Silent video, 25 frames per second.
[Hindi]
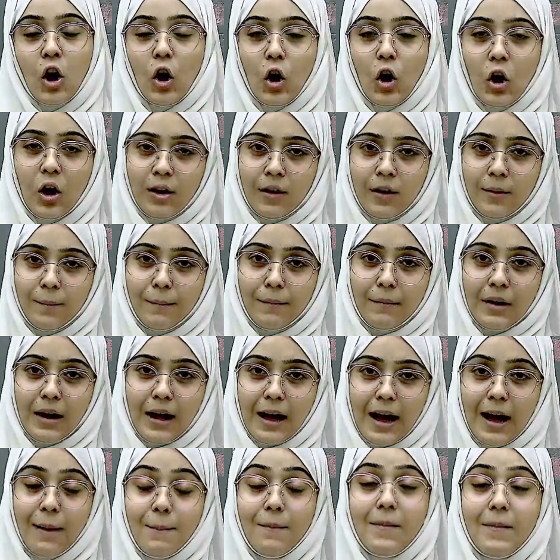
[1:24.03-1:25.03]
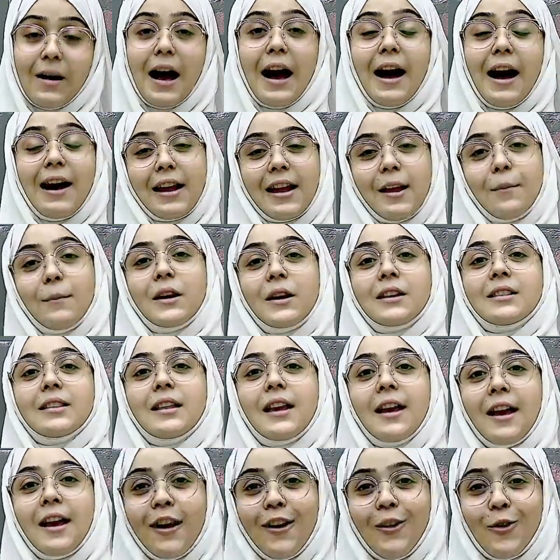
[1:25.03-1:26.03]
और अब आगे
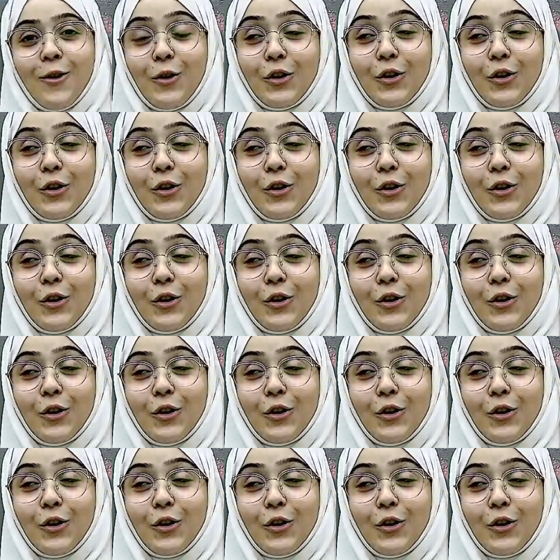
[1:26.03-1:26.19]
बढ़ते हैं